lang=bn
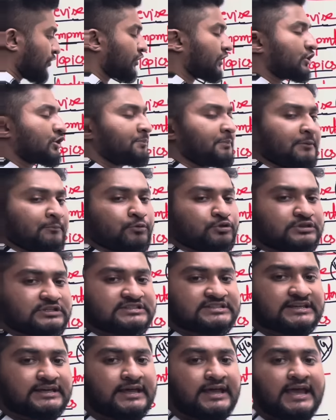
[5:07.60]
কটা টপিক
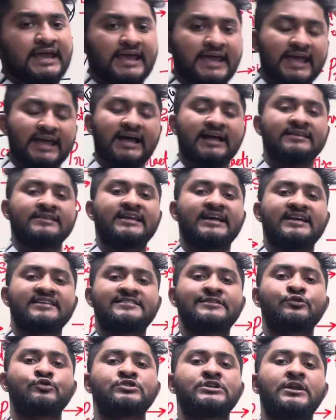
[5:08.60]
পড়তেছি এখান থেকে
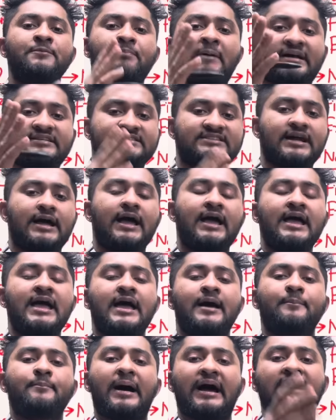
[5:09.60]
সৃজনশীল পাঁচটা
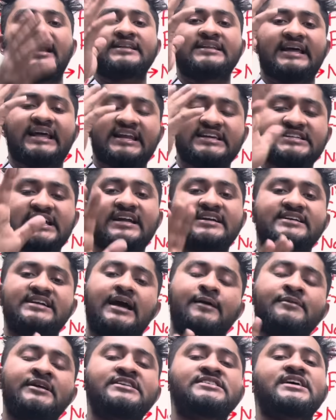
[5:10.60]
বাংলাতে গেলে সাতটা
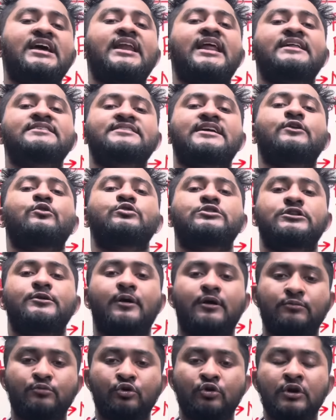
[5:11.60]
আমি ইনশাল্লাহ অ্যান্সার করতে
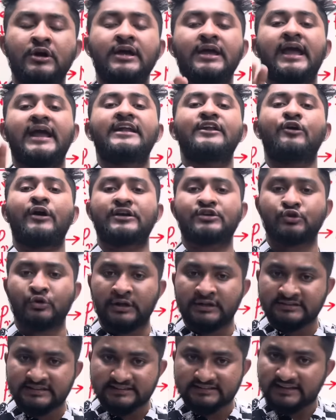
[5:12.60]
পারবো এটিও
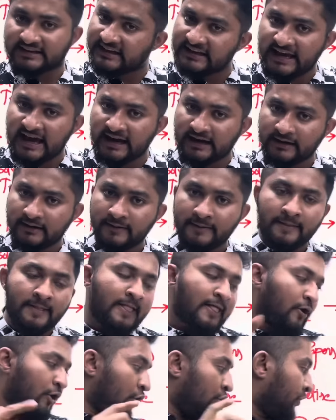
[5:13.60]
অ্যাসুরেন্স আছে ক্লিয়ার
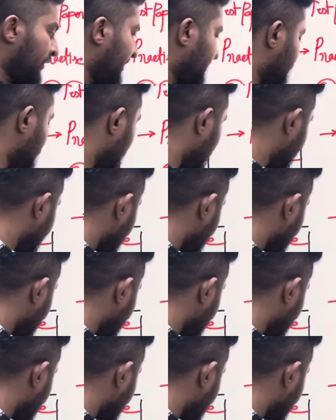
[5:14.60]
অহন আসো